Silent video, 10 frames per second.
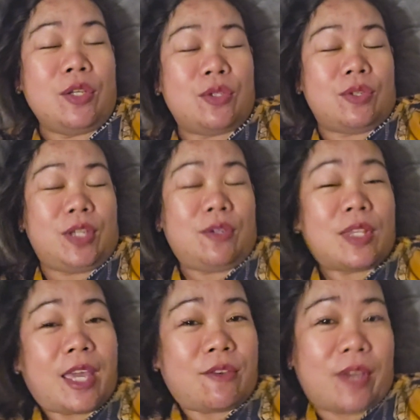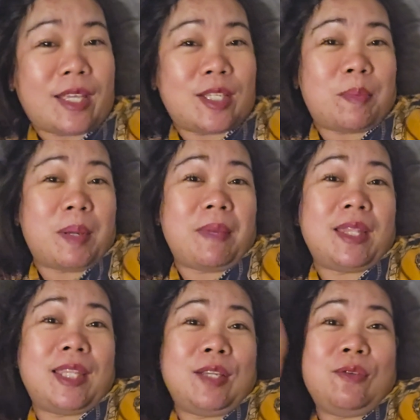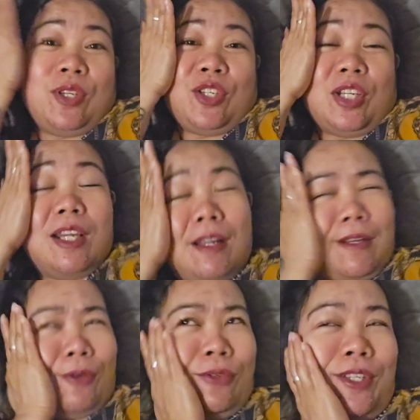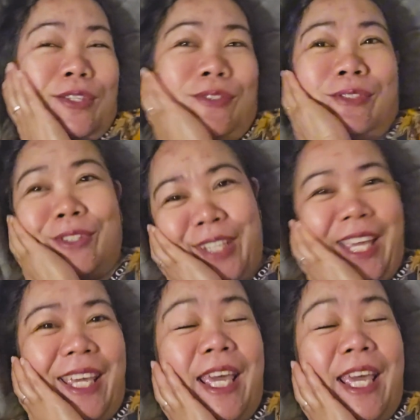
So, nindot kayo, guys, sa pamati, no, i-share lang nako ninyo, but